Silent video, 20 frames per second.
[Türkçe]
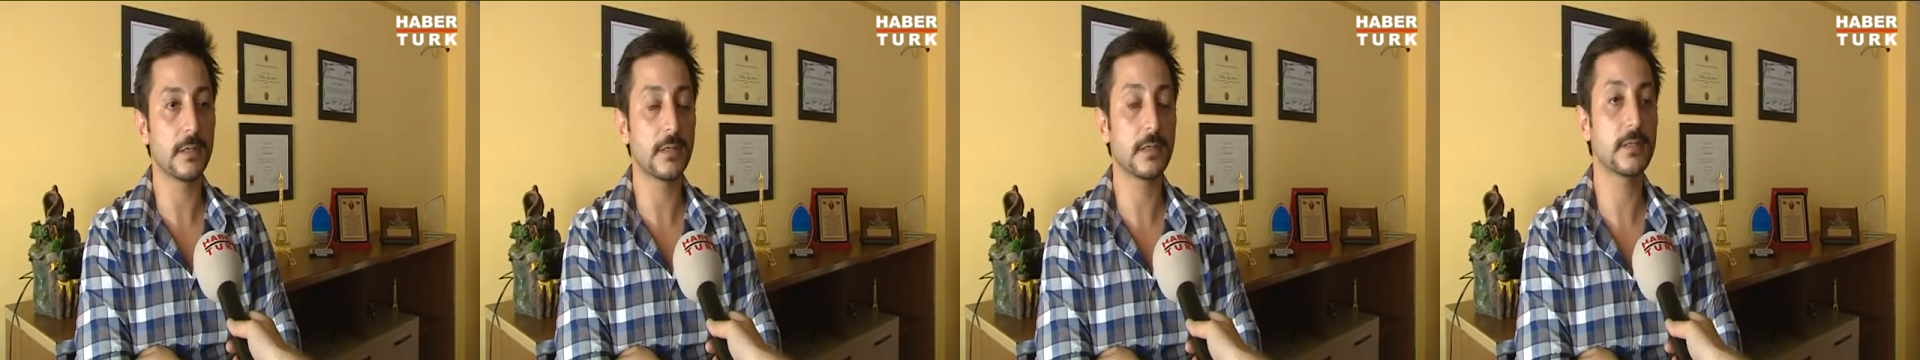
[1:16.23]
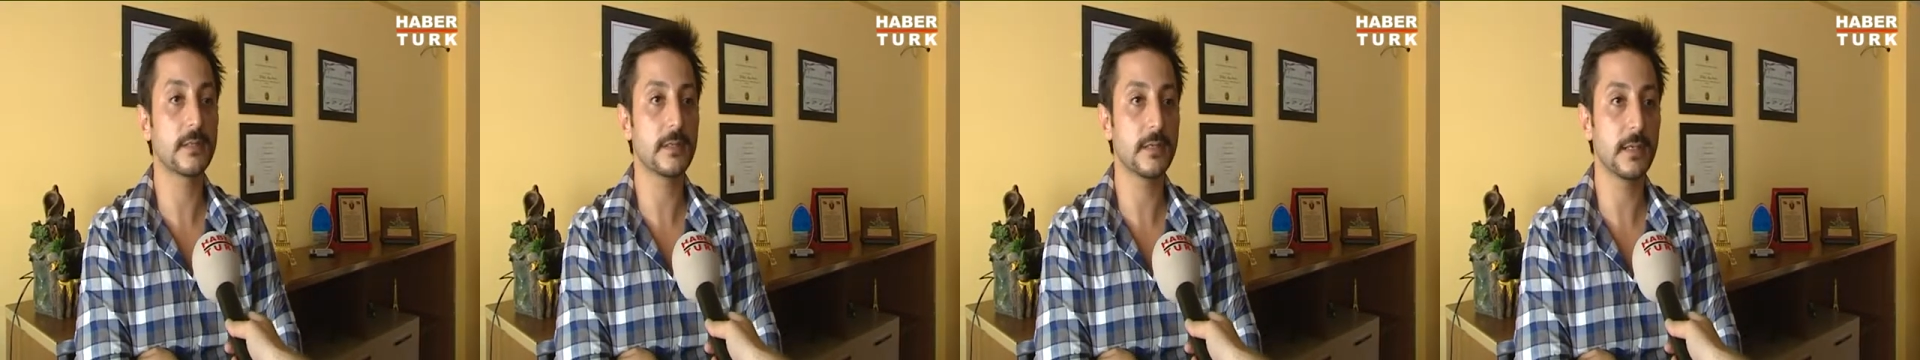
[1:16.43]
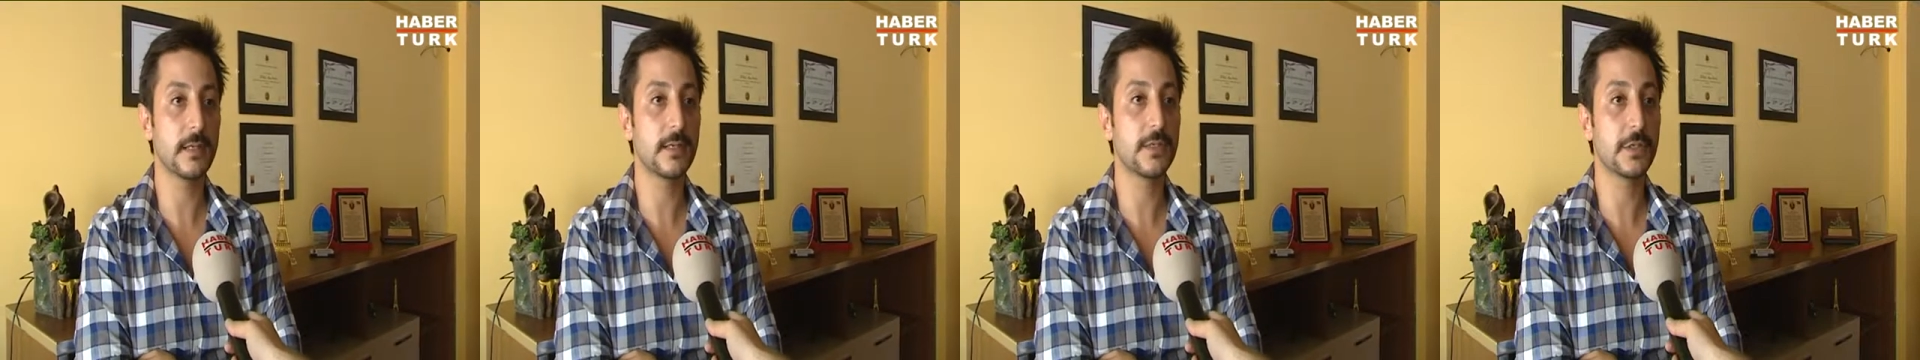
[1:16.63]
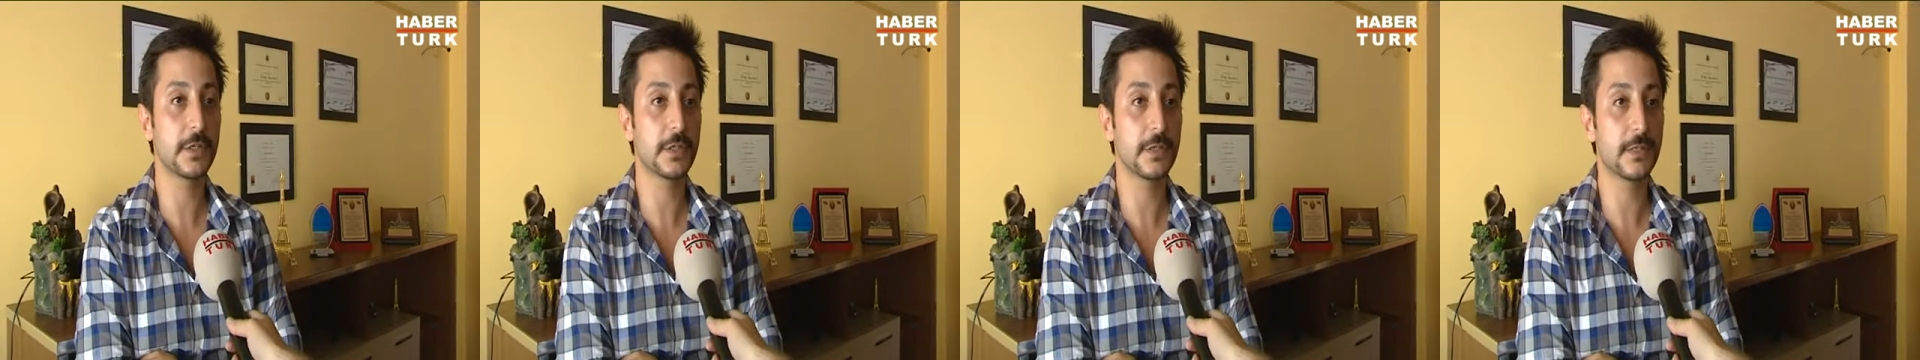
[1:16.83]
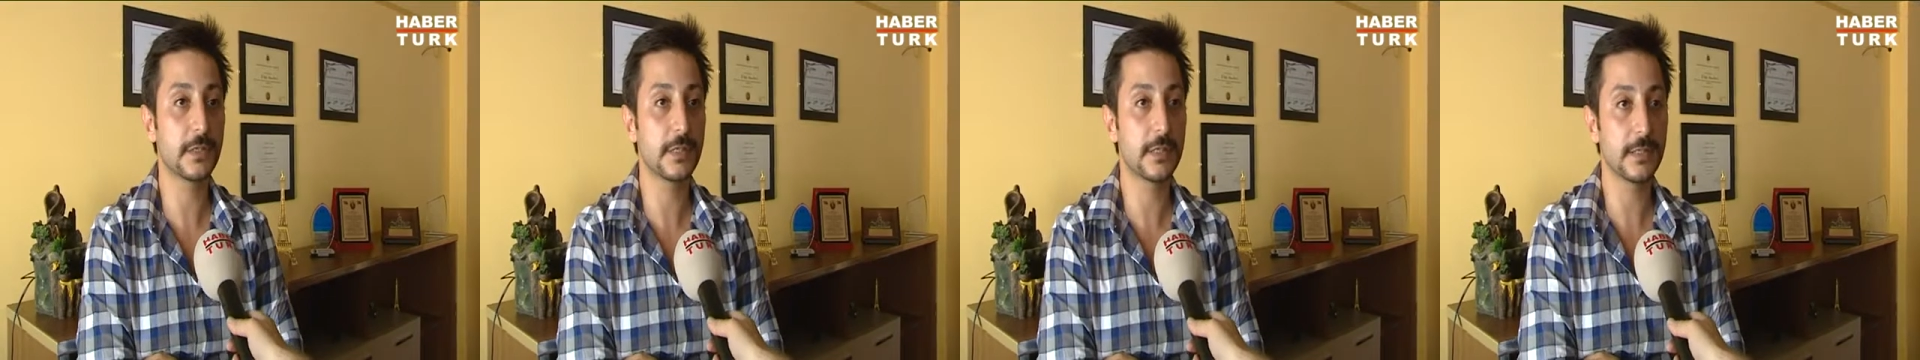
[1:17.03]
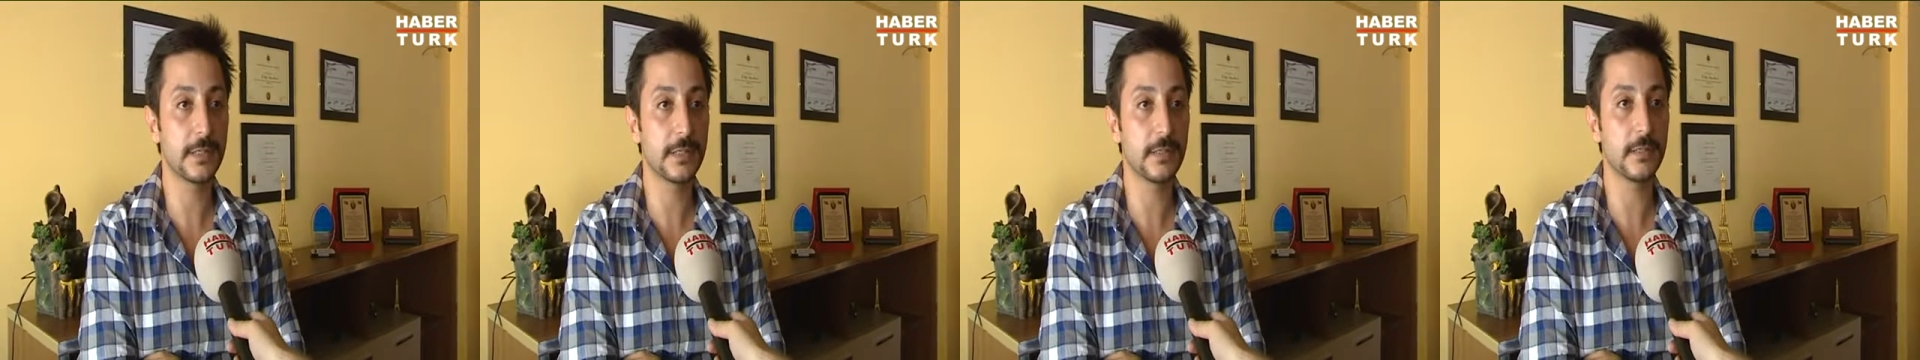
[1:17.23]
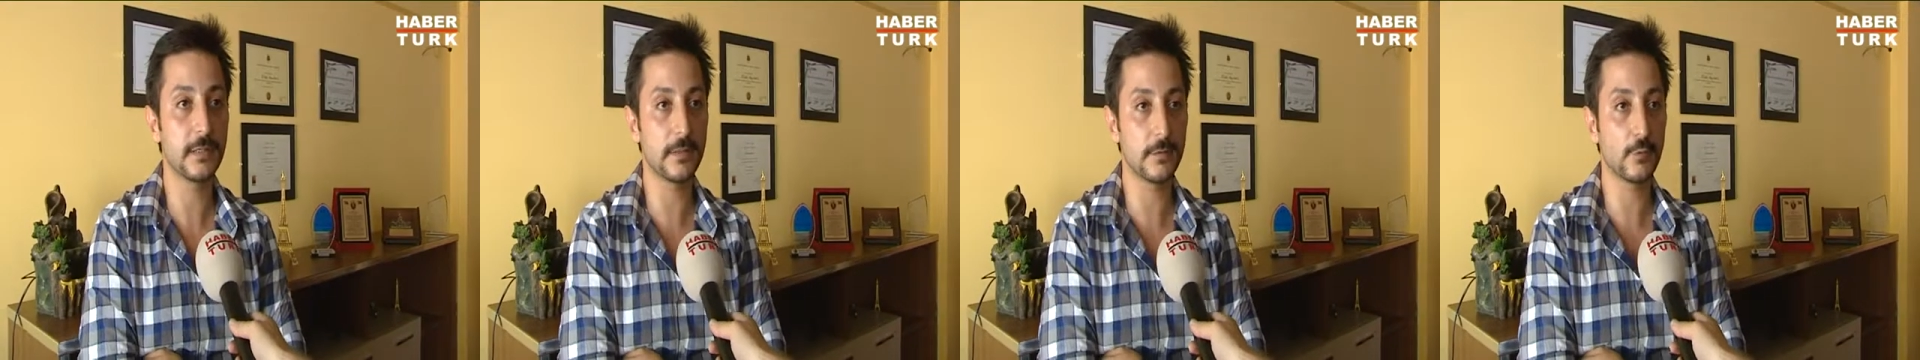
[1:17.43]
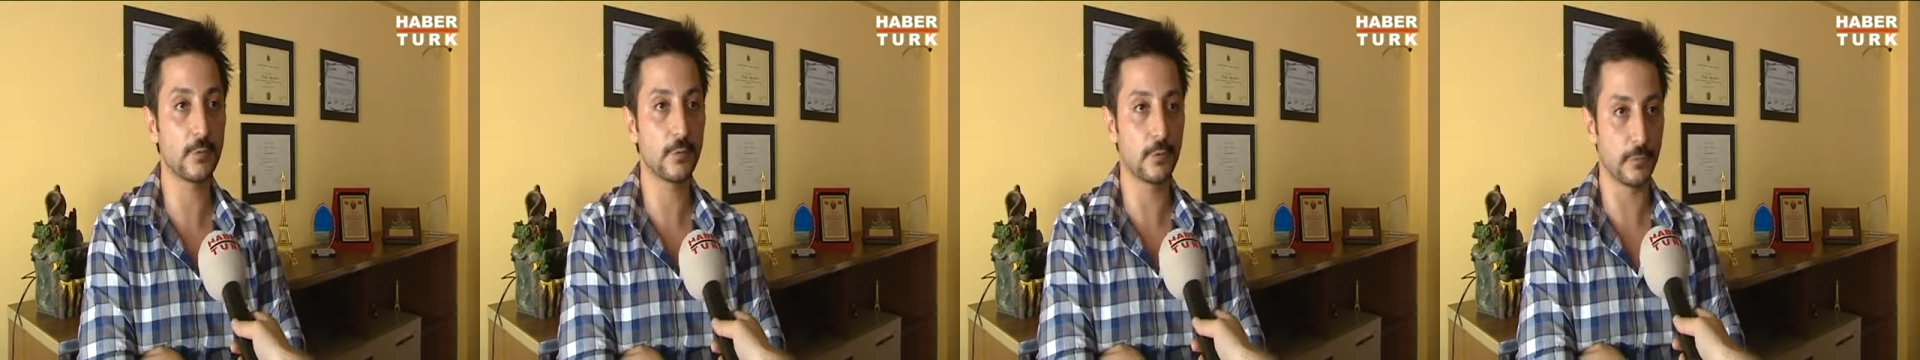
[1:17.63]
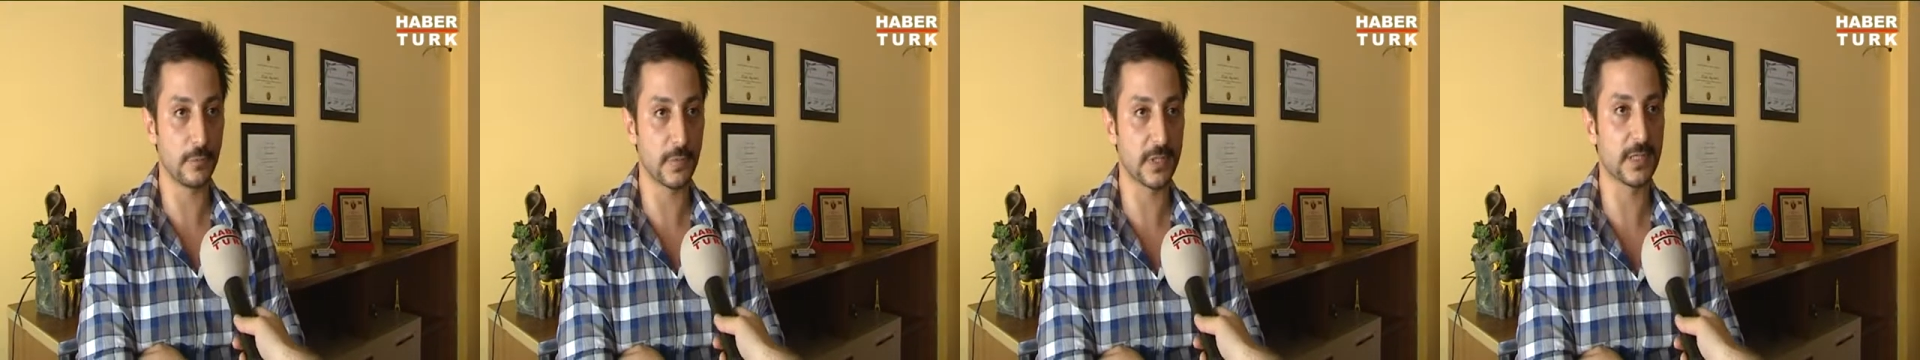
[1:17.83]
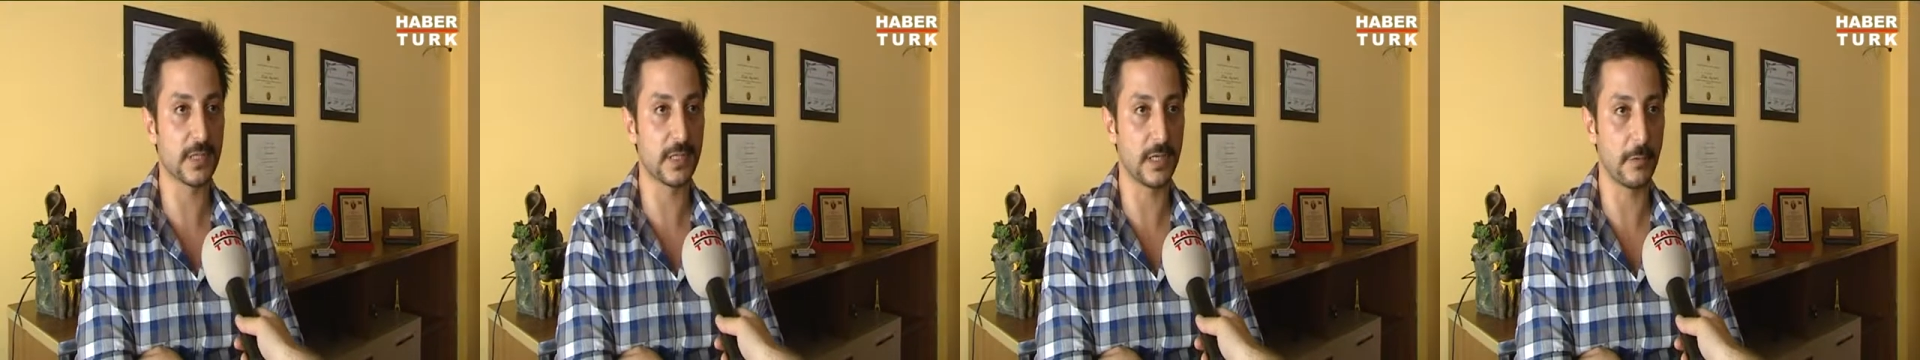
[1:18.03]
Kızılderili çadırlarının
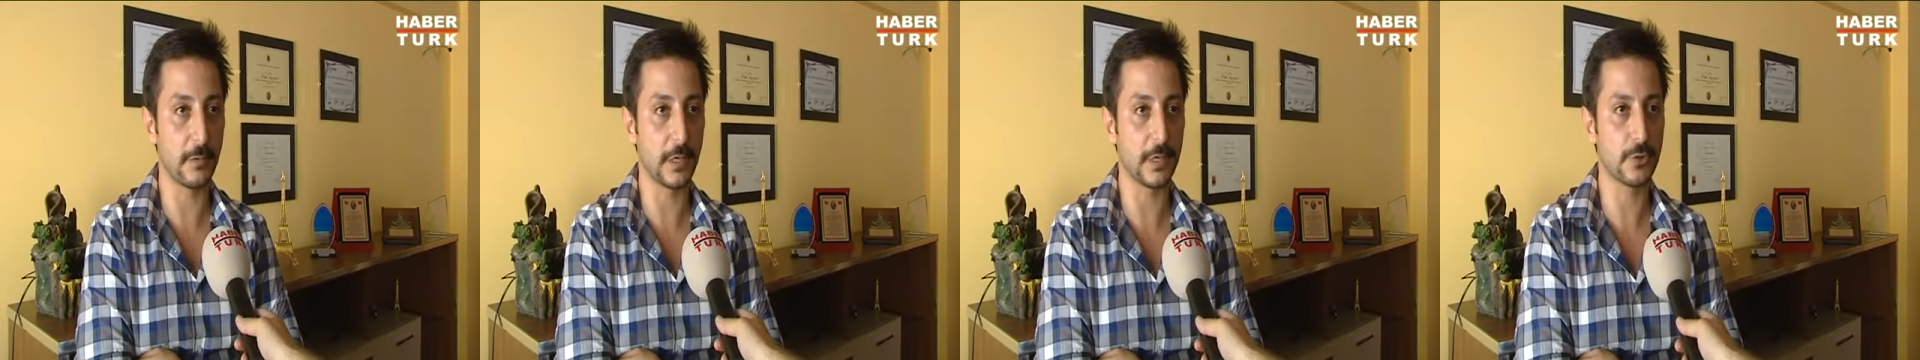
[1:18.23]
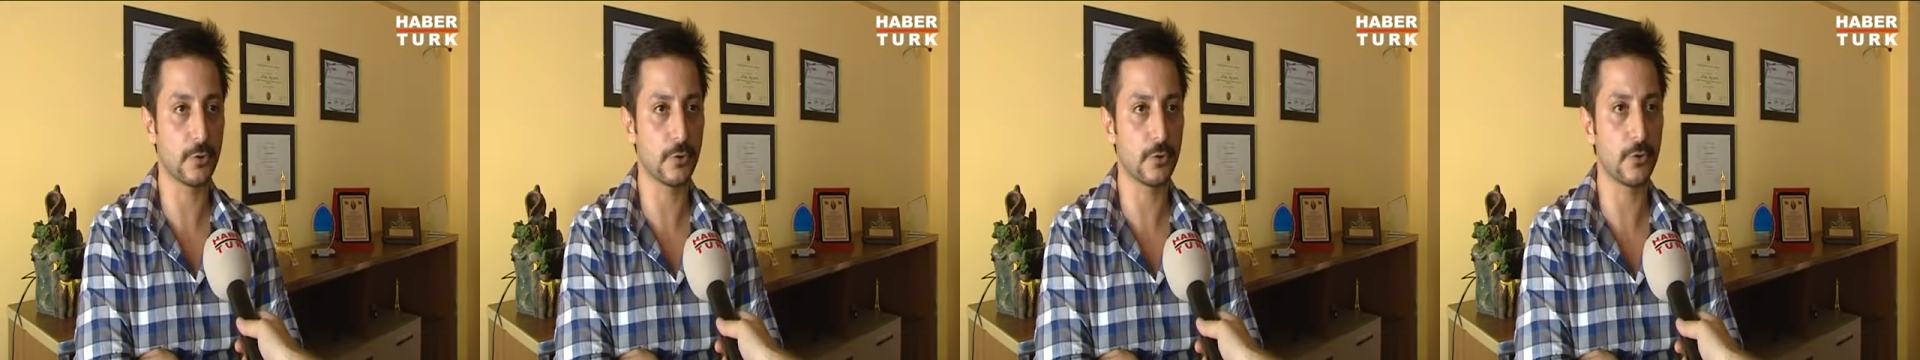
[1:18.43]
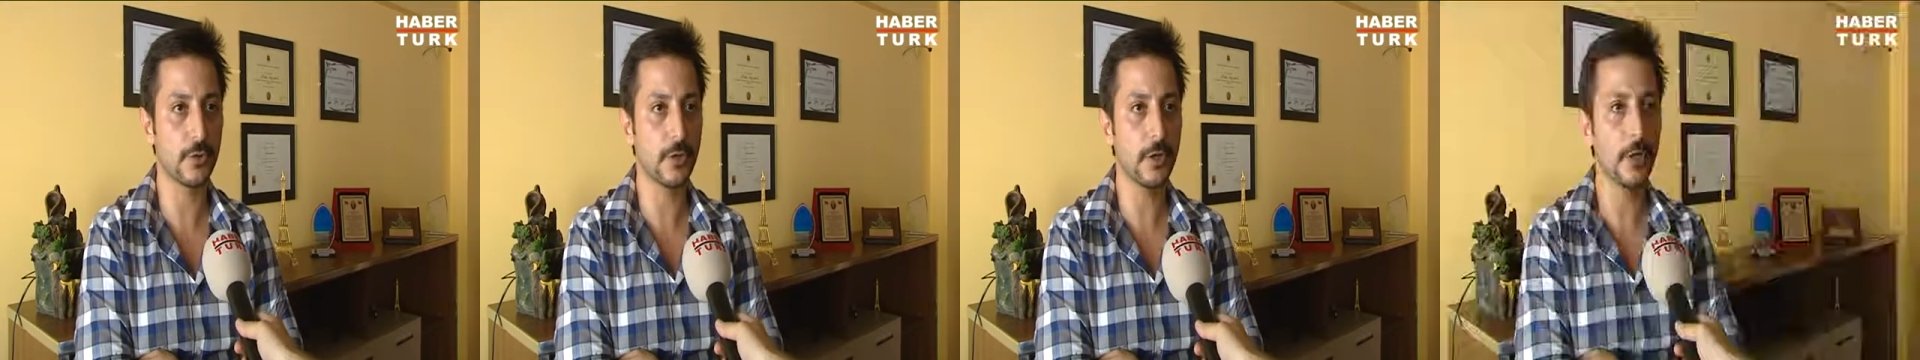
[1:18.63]
kurulmasıyla başlıyor.